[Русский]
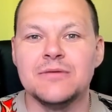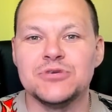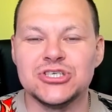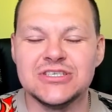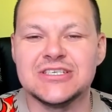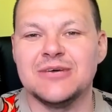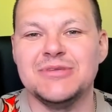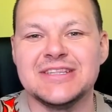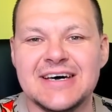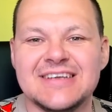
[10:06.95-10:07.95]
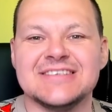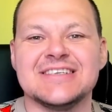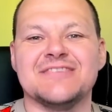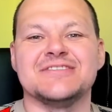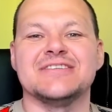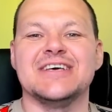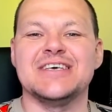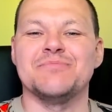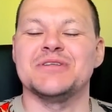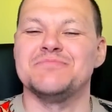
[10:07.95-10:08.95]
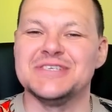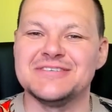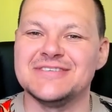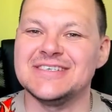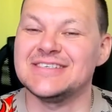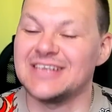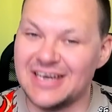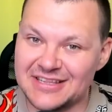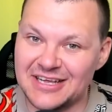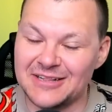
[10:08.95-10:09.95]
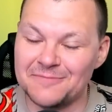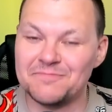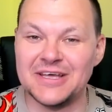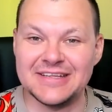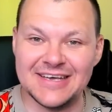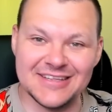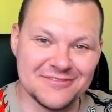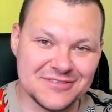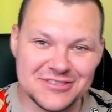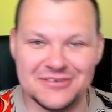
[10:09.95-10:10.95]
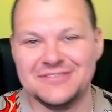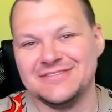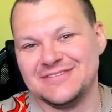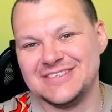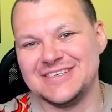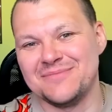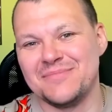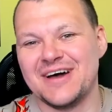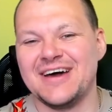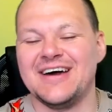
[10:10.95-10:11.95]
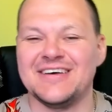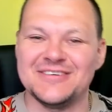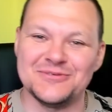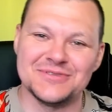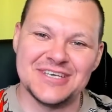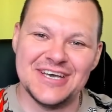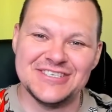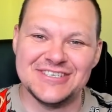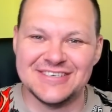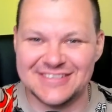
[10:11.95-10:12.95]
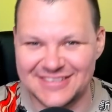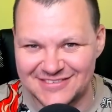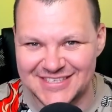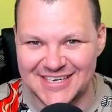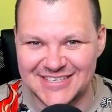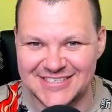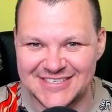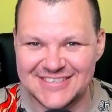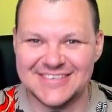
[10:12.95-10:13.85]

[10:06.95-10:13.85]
Пишите комментарии, ставьте лайки, подписывайтесь на канал. А на этом все. Всем пока, удачи, до встречи.